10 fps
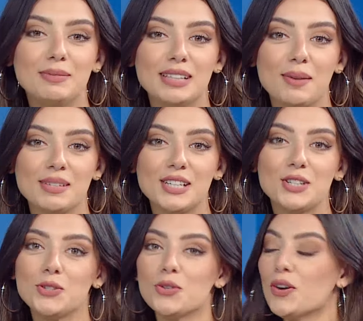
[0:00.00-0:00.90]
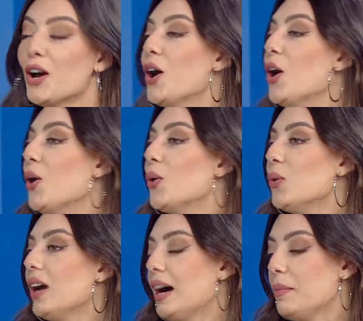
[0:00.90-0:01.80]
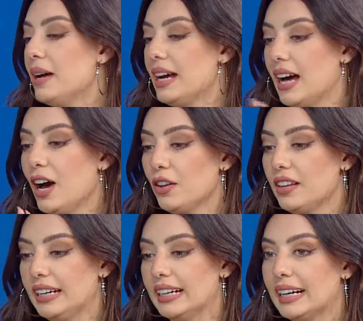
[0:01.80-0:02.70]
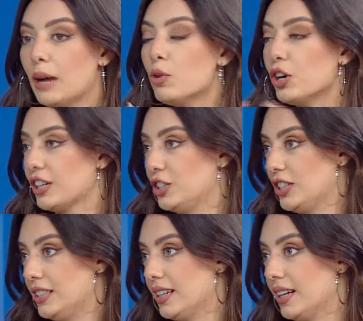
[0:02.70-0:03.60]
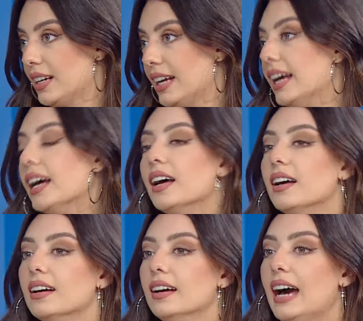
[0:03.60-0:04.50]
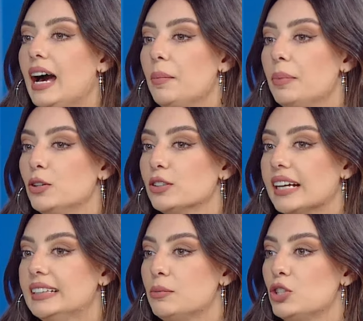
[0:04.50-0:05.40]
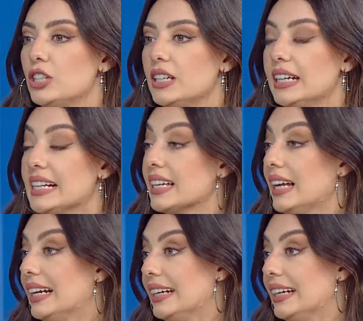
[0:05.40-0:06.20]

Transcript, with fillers: متحمسين نشوف تشوفه وحابه اخذ رايك كمخرج انت آه، حاب انه تقدم شيء يحصل على